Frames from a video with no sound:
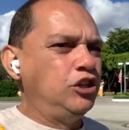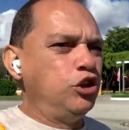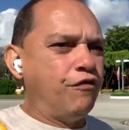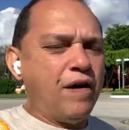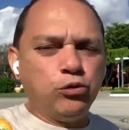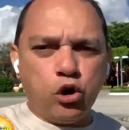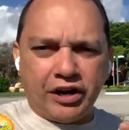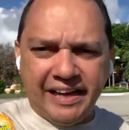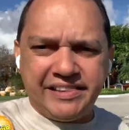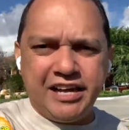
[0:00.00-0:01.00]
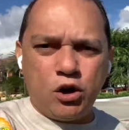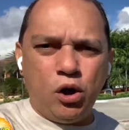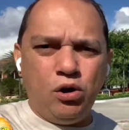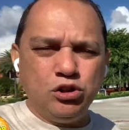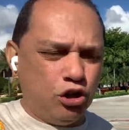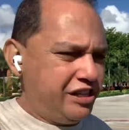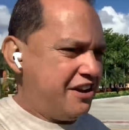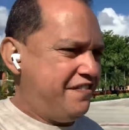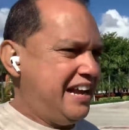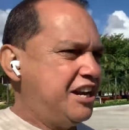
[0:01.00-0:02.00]
no fue autocrítico, donde
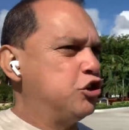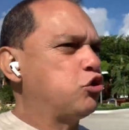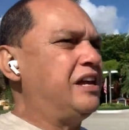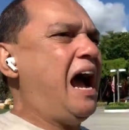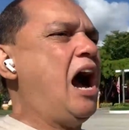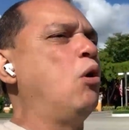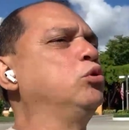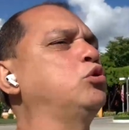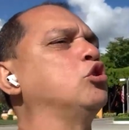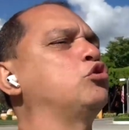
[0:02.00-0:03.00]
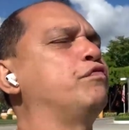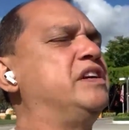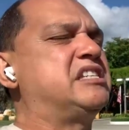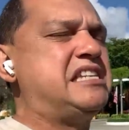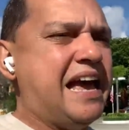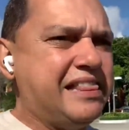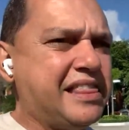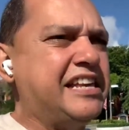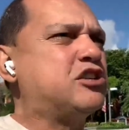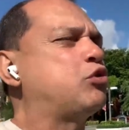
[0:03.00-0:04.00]
al final yo soy
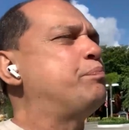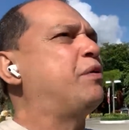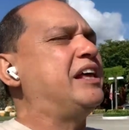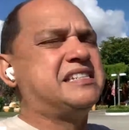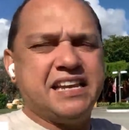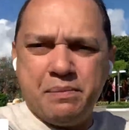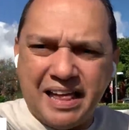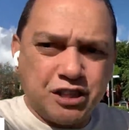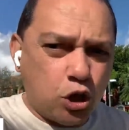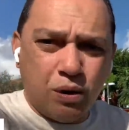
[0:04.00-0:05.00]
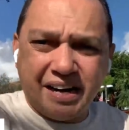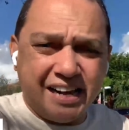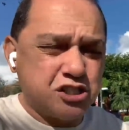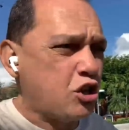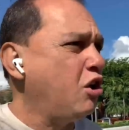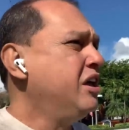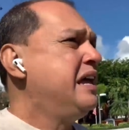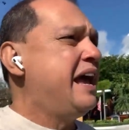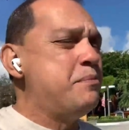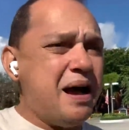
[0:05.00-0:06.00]
autosuficiente y estoy por encima de todo el resto.
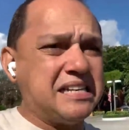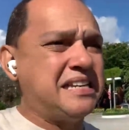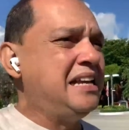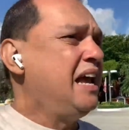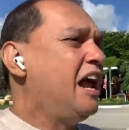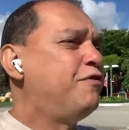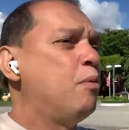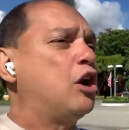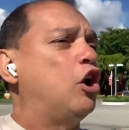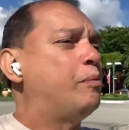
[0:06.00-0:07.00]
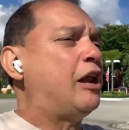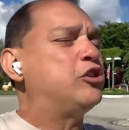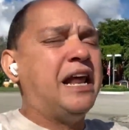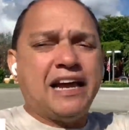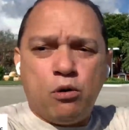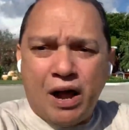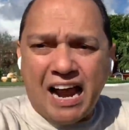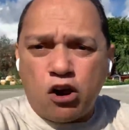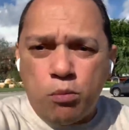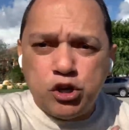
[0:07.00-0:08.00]
Es más, el fútbol colombiano tiene que jugar
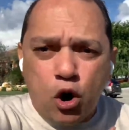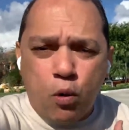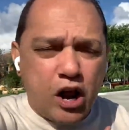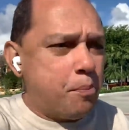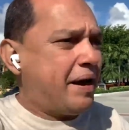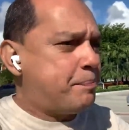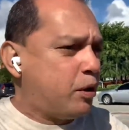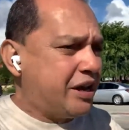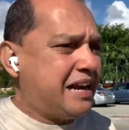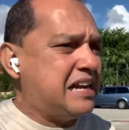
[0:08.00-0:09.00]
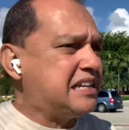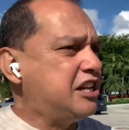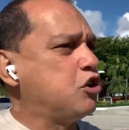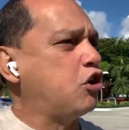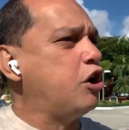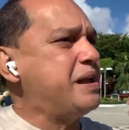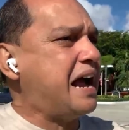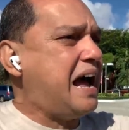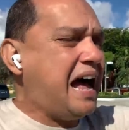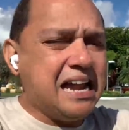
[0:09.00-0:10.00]
a como yo juego para poder que la selección Colombia
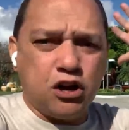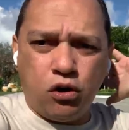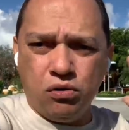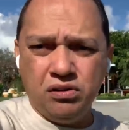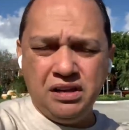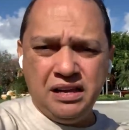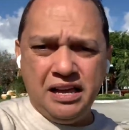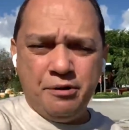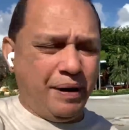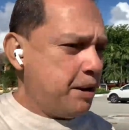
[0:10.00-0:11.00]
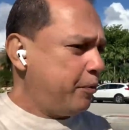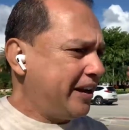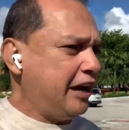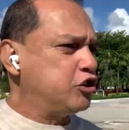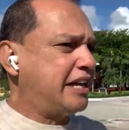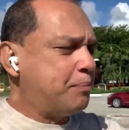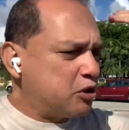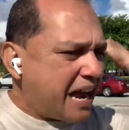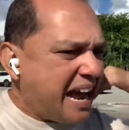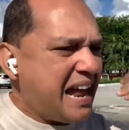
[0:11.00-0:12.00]
haga algo. Para poder que los
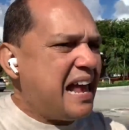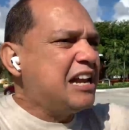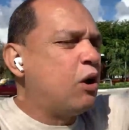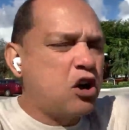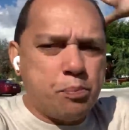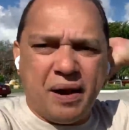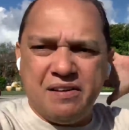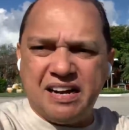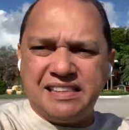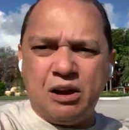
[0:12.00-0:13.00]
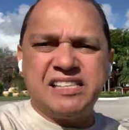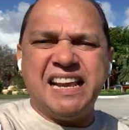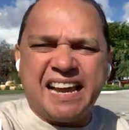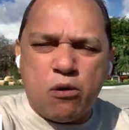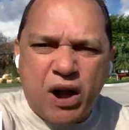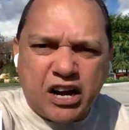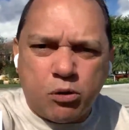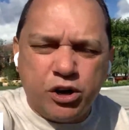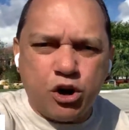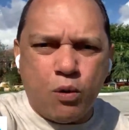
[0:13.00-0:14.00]
equipos hagan algo en Copa Libertadores tienen que jugar
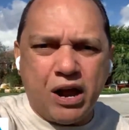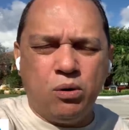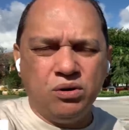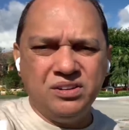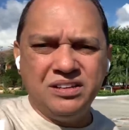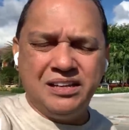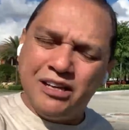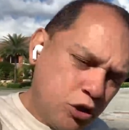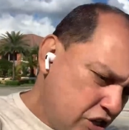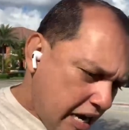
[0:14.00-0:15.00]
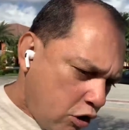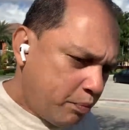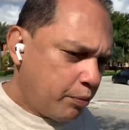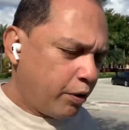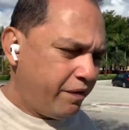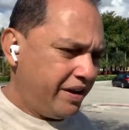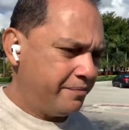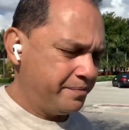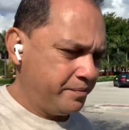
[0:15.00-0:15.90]
como yo juego. No se la compro, profe.